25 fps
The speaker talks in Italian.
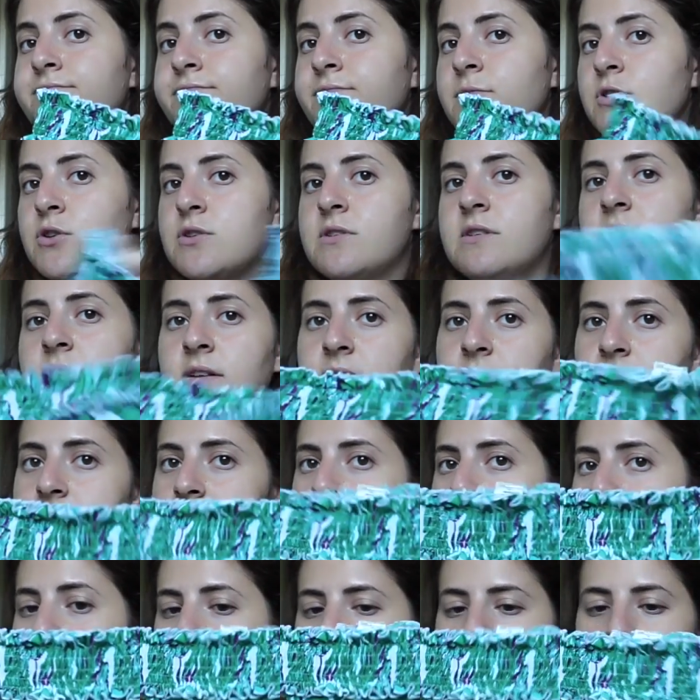questo è
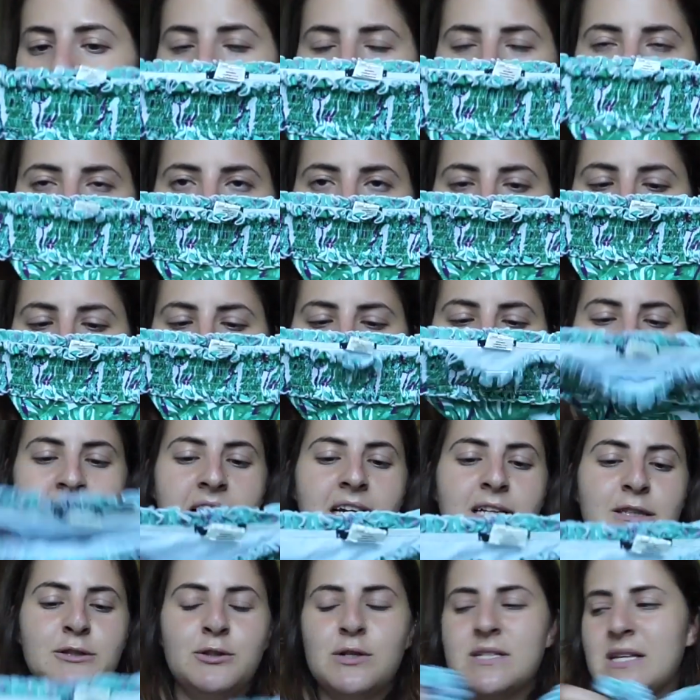davanti, questo è dietro tra
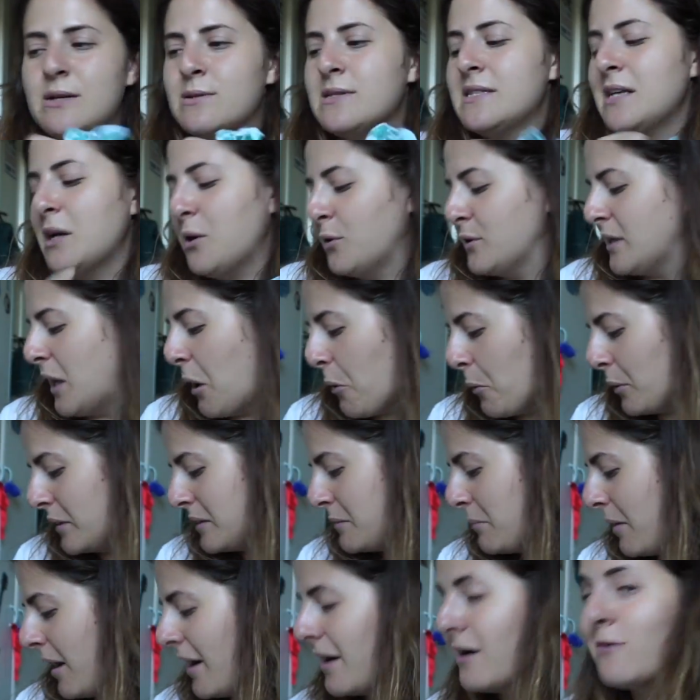l'altro sa un sacco di acqua
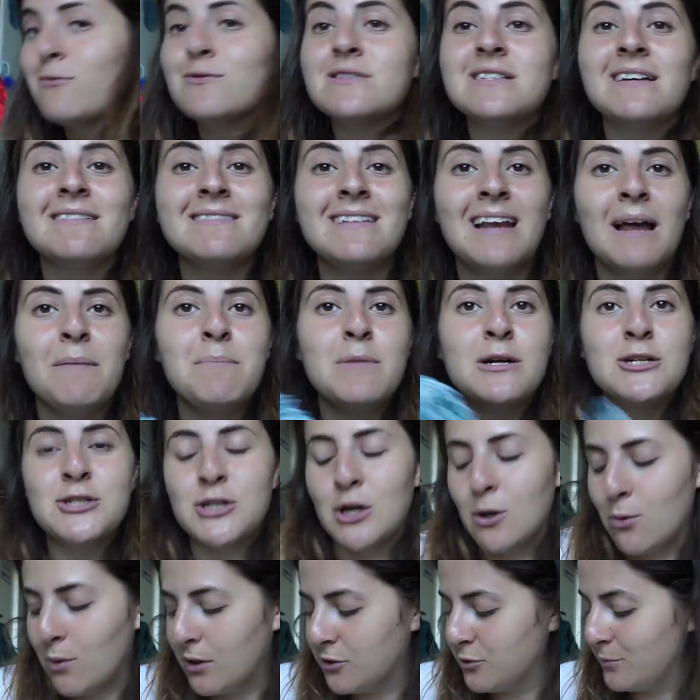di mare nonostante l'abbia
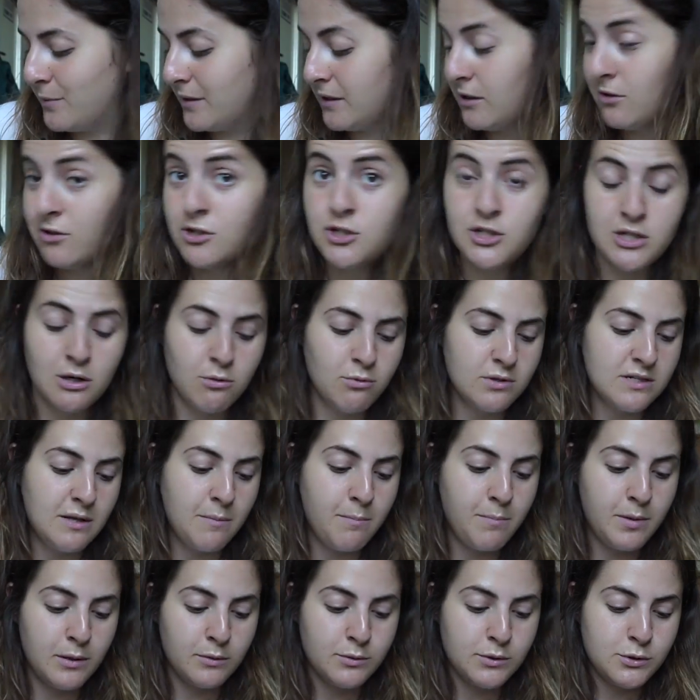sciacquato perché io li sciacquo
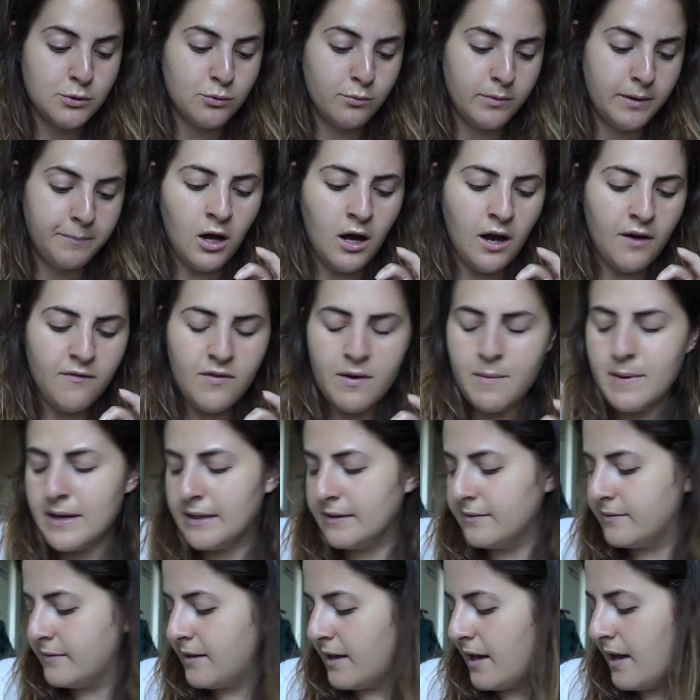sempre i costumi
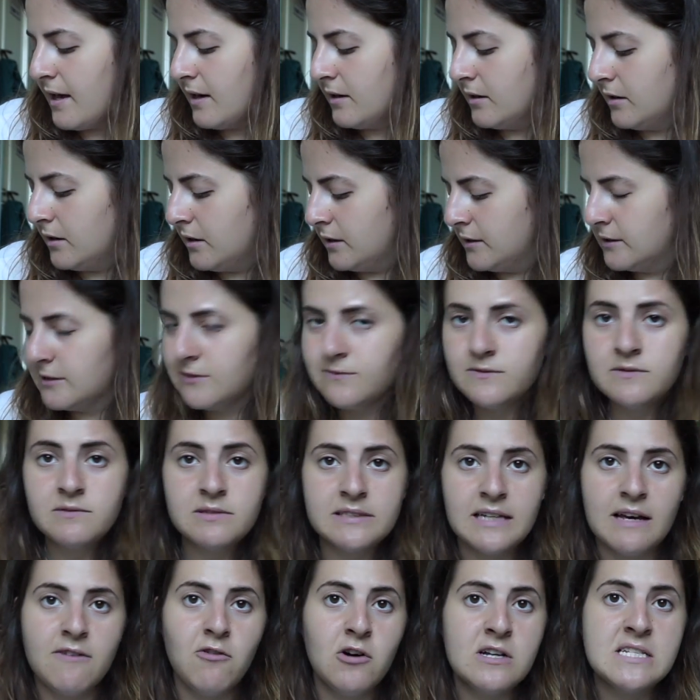ovviamente uh,
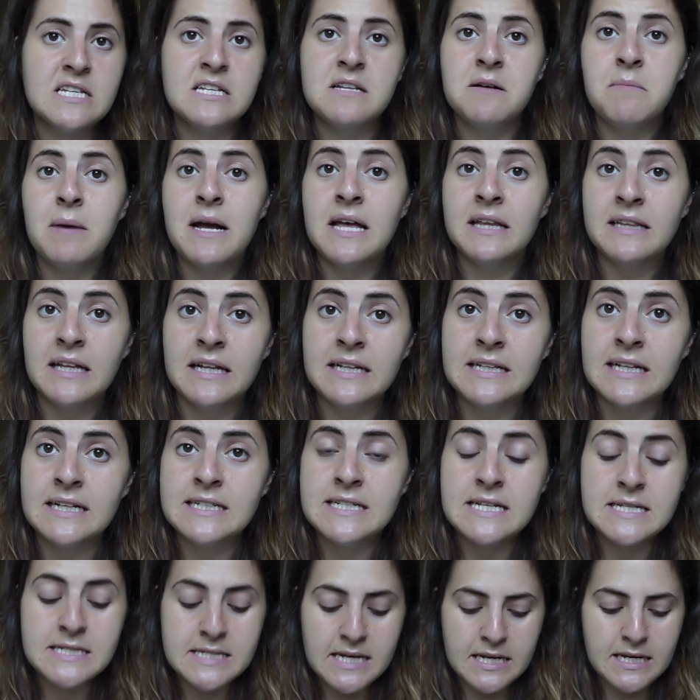se voi siete mai andati da
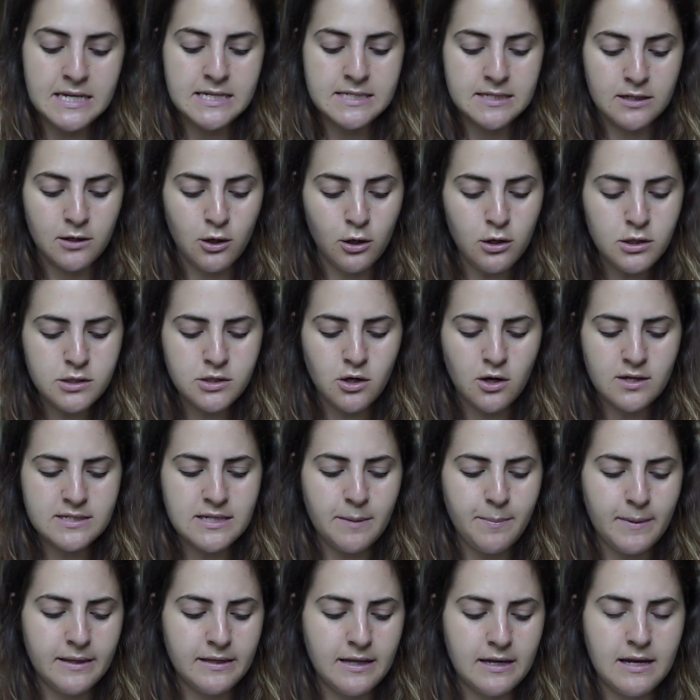The Tezenis non lo so
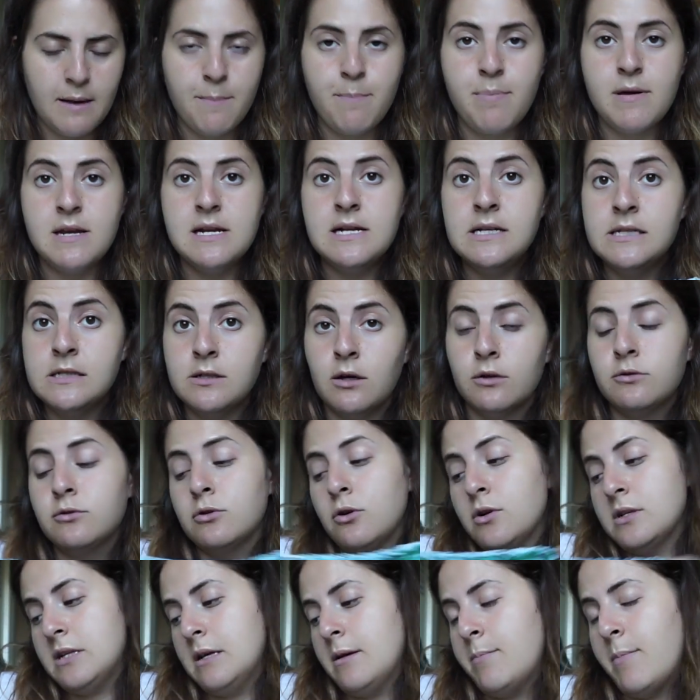sapete che per il
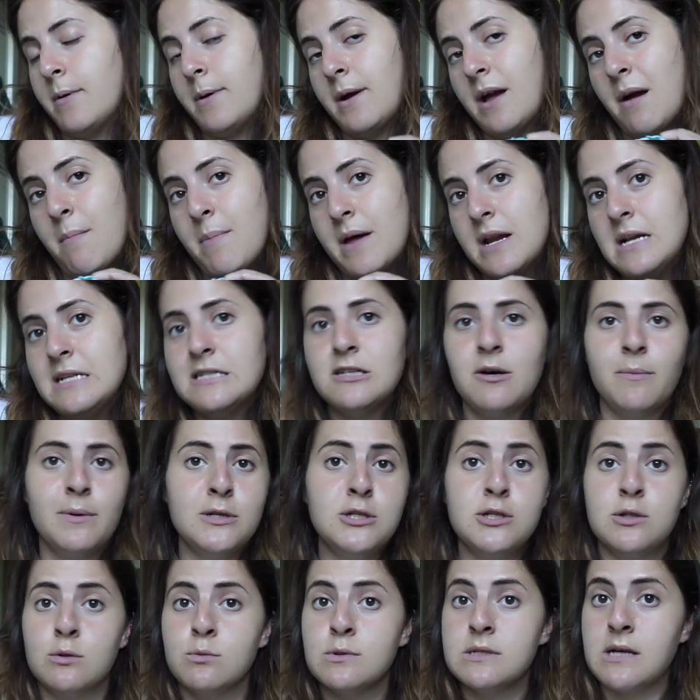sotto così che per il sopra
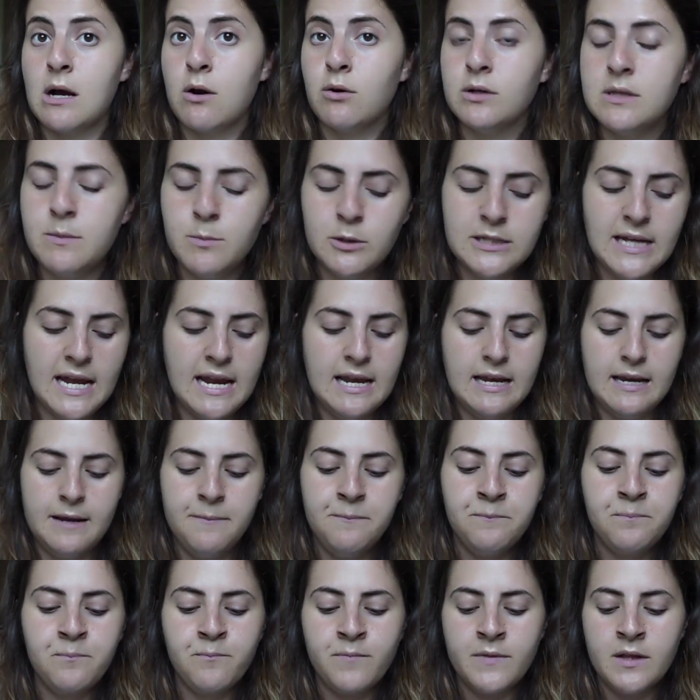ci sono un sacco di
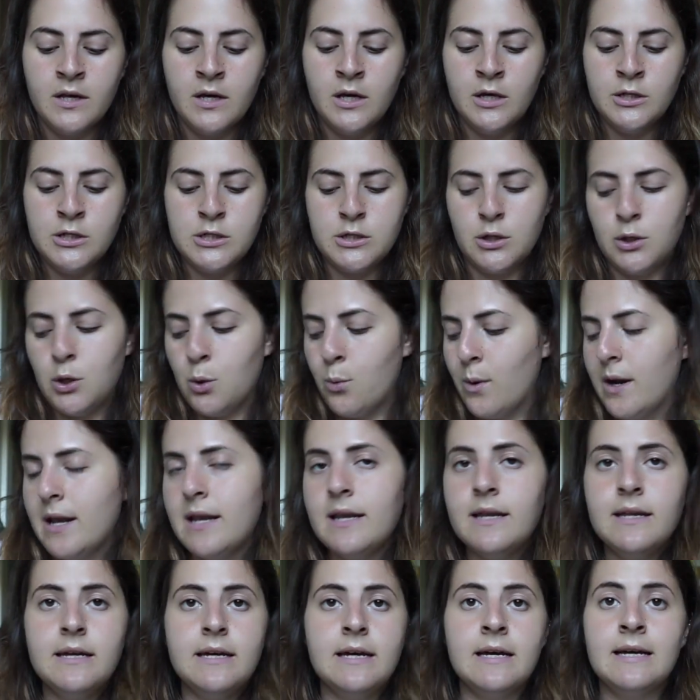modelli ci sono
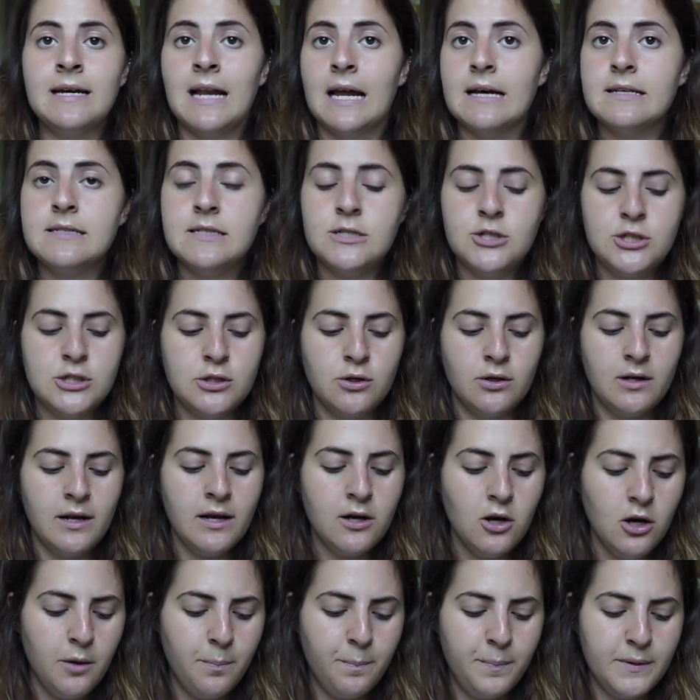quelli classici con
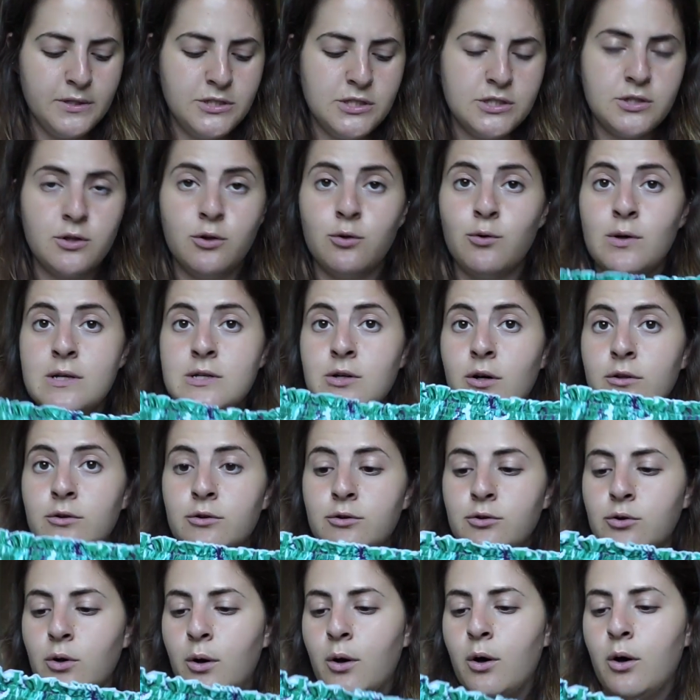le coppe ci sono i
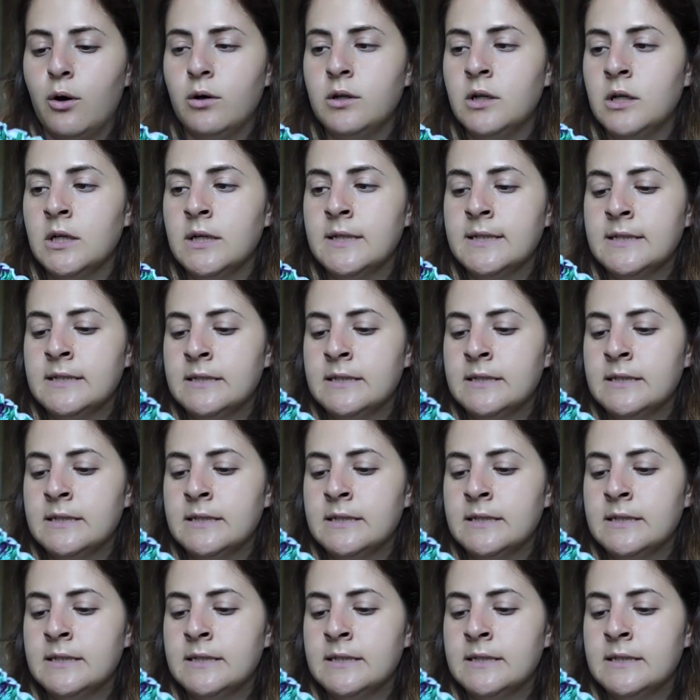sotto